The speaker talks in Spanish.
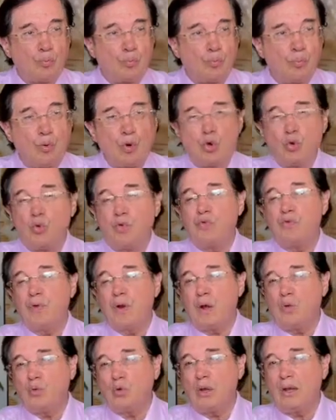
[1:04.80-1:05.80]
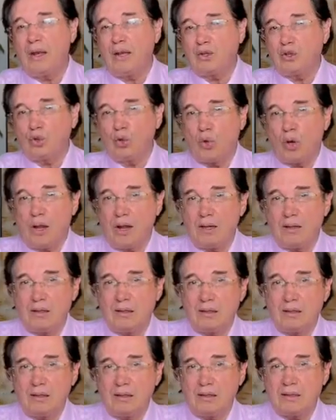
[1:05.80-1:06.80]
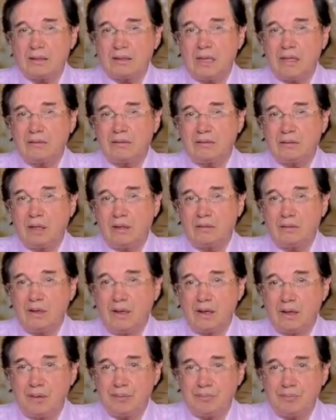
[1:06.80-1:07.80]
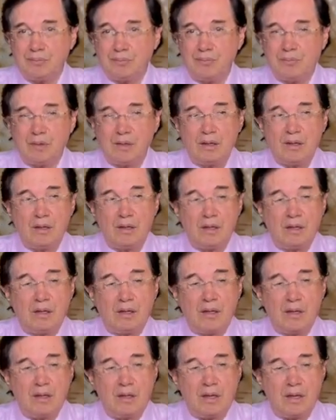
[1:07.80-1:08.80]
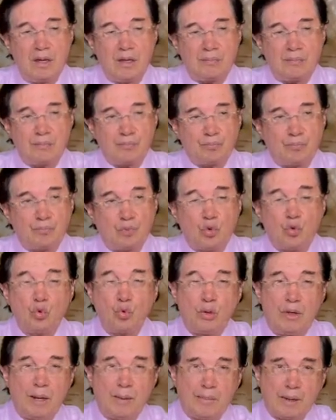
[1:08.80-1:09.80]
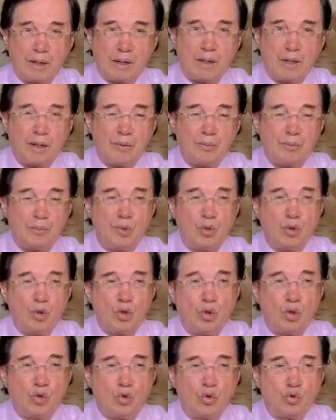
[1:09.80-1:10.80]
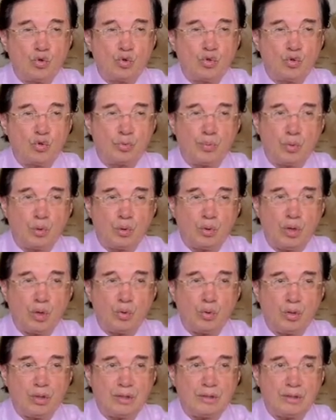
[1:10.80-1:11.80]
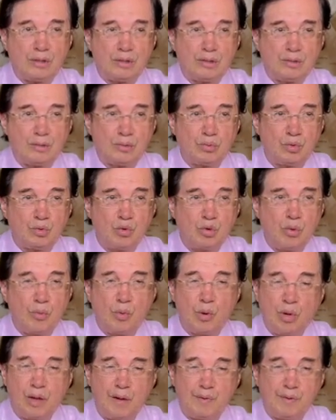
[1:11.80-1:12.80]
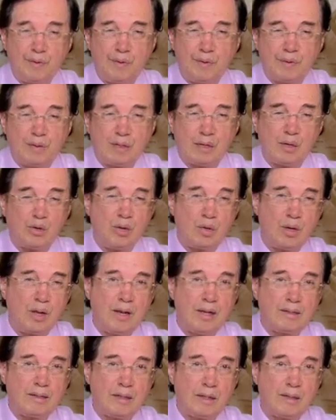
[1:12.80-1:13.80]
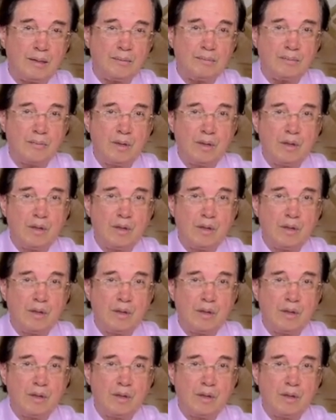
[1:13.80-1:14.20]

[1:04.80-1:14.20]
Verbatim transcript: por un fraude electoral en Santander y en Cundinamarca. Sus protagonistas como jefes regionales eran